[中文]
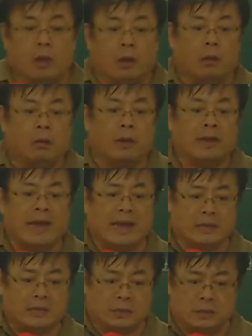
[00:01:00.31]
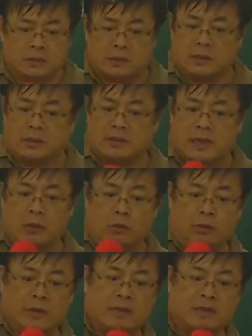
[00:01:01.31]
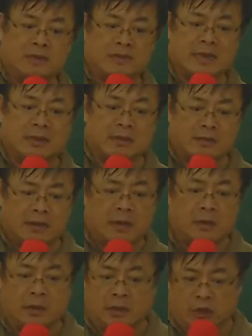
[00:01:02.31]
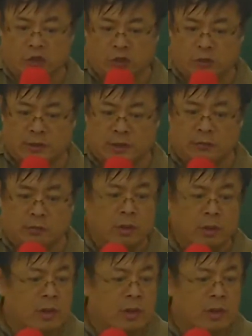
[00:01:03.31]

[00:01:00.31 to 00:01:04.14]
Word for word: 哦，钙质这个家伙他的三餐饮食当中